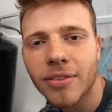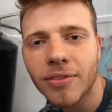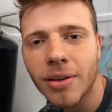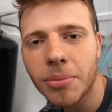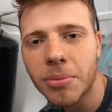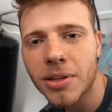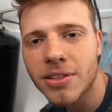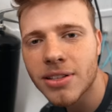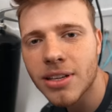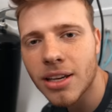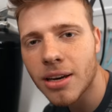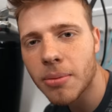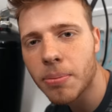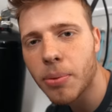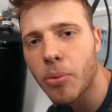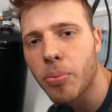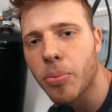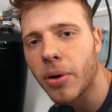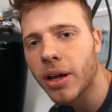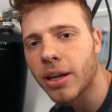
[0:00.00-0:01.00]
Wir haben jetzt hier die
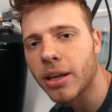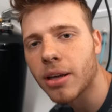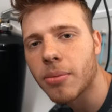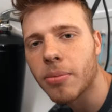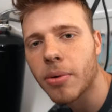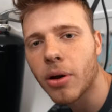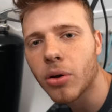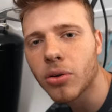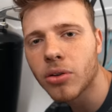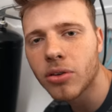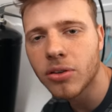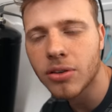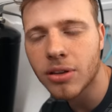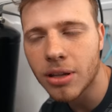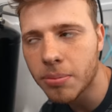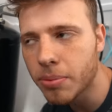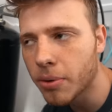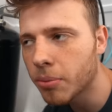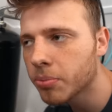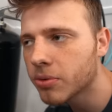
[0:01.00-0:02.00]
Pumpe eingebaut.
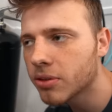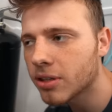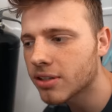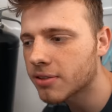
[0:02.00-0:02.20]
Die pumpt